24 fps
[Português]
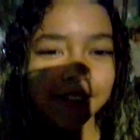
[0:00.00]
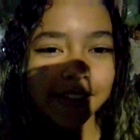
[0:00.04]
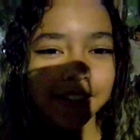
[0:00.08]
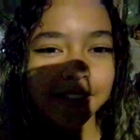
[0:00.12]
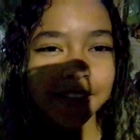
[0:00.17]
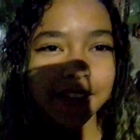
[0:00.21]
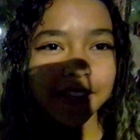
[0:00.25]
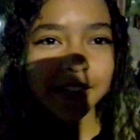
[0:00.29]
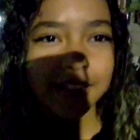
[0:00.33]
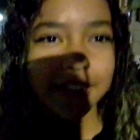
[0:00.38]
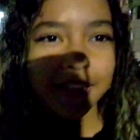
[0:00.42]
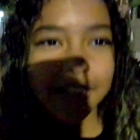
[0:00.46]

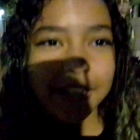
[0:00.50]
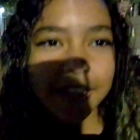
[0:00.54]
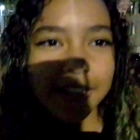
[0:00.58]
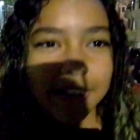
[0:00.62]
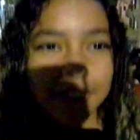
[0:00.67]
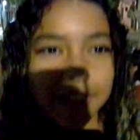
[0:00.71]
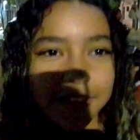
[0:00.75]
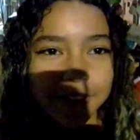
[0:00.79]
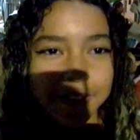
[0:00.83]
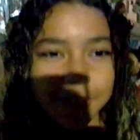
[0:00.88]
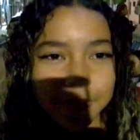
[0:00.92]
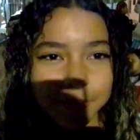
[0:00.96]
aqui que você
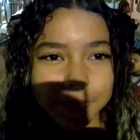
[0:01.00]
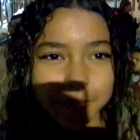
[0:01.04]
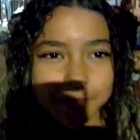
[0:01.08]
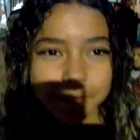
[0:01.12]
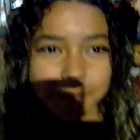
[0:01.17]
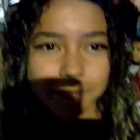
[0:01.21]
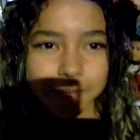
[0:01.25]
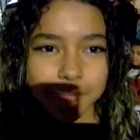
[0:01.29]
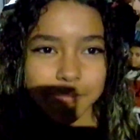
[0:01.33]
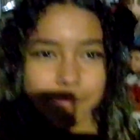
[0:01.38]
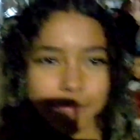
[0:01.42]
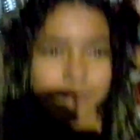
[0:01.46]
mais
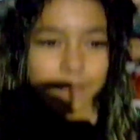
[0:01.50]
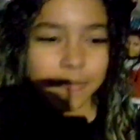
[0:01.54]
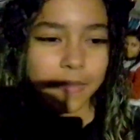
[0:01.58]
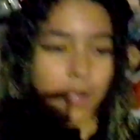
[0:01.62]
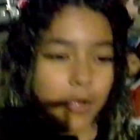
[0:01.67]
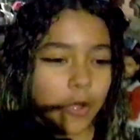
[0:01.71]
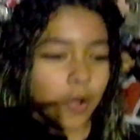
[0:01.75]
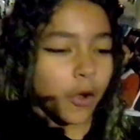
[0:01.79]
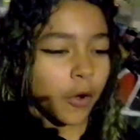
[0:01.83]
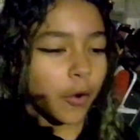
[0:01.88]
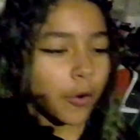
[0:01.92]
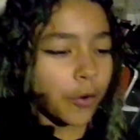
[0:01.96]
gostou?
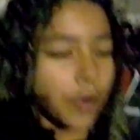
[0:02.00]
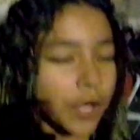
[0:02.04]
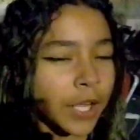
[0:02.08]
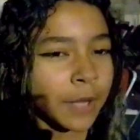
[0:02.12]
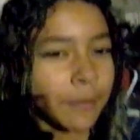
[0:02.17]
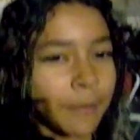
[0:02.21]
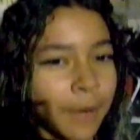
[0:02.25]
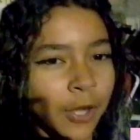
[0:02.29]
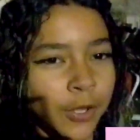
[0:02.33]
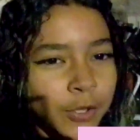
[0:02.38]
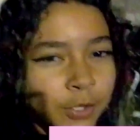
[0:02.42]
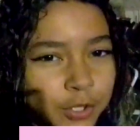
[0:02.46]
O
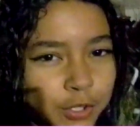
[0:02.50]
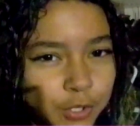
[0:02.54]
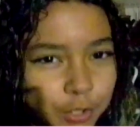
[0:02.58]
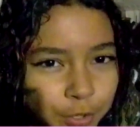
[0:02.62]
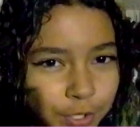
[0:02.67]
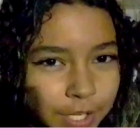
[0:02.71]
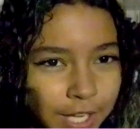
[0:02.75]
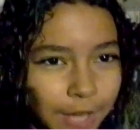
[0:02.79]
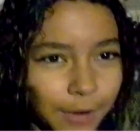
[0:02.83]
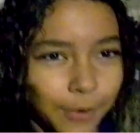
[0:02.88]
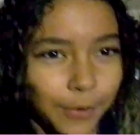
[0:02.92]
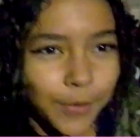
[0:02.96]
Irmão do
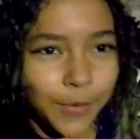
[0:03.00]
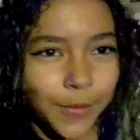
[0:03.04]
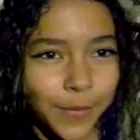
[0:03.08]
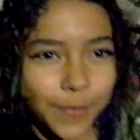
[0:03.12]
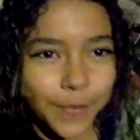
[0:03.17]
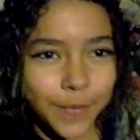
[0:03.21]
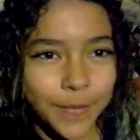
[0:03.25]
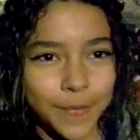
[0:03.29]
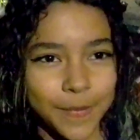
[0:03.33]
Jurel.